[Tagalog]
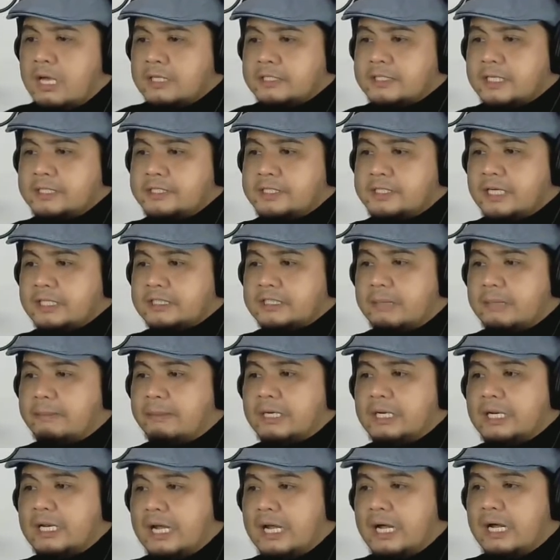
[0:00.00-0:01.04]
Sadyang
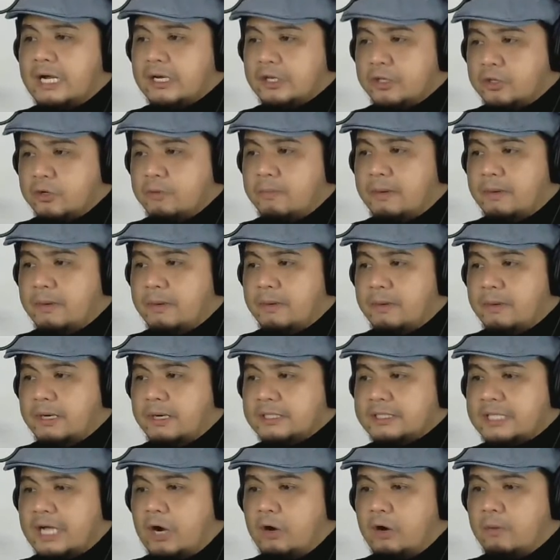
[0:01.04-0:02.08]
tamad lang yung mga
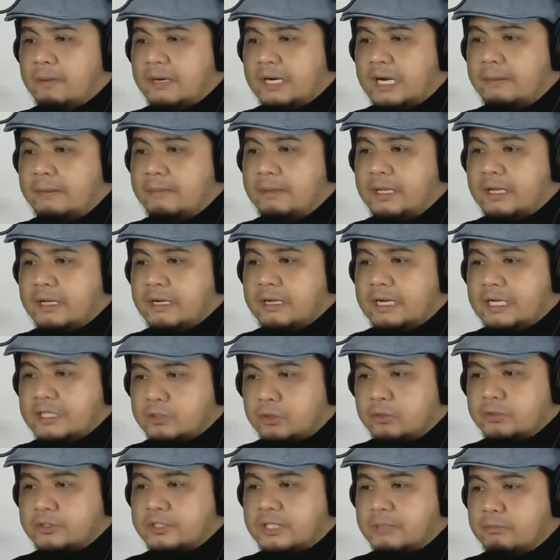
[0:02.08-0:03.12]
tao maraming
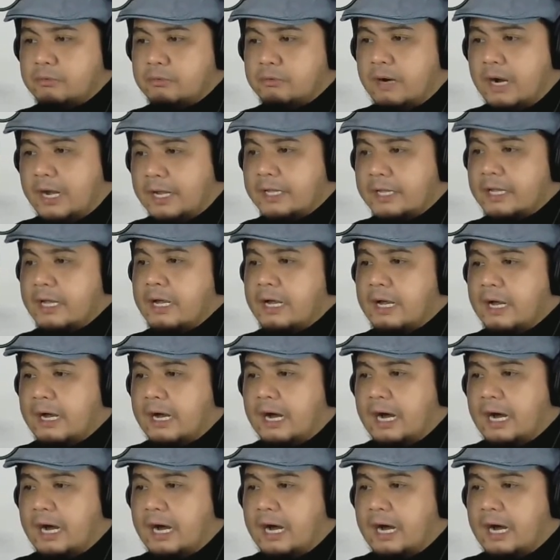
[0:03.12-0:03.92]
rason sa buhay.